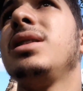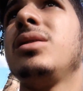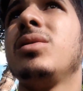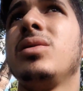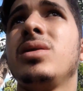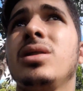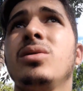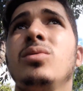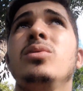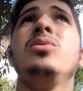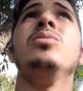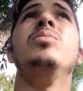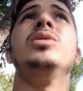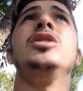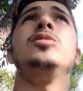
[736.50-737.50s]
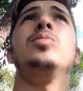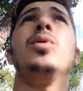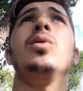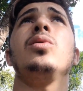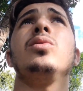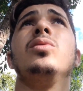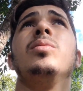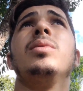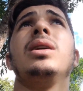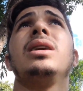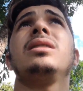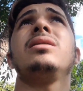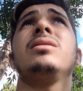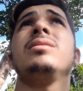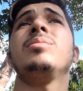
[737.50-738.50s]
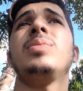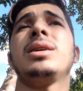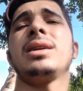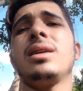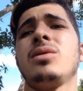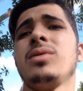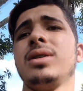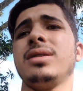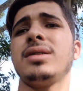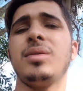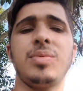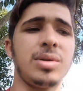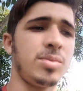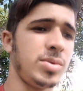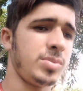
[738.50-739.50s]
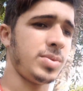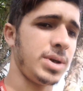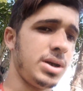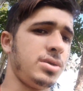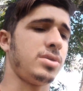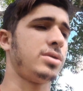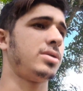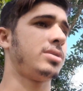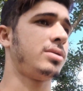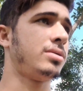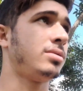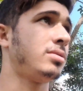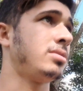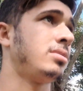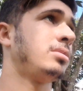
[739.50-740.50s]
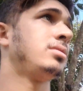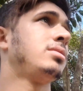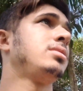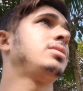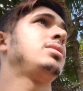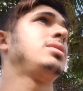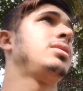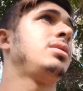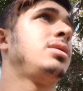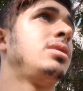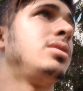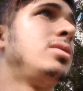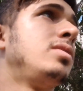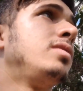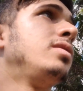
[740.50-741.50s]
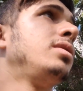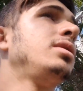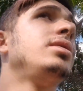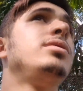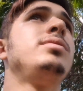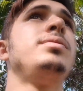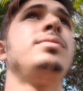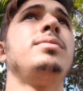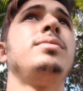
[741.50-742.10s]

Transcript: ter qualquer outro bicho porco do mato. Pra quem conhece sabe que é muito perigoso. Eu não vou não.